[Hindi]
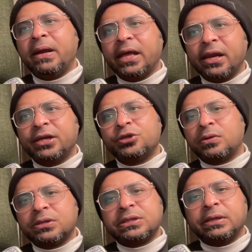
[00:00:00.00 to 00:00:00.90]
मेडिकल
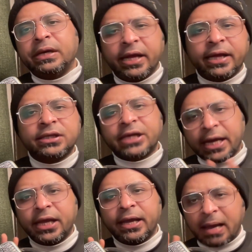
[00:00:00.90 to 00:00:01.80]
इंश्योरेंस लेके
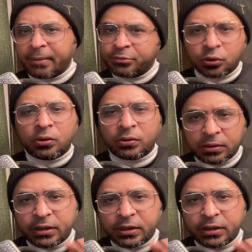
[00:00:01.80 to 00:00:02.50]
जाएंगे आई एम श्योर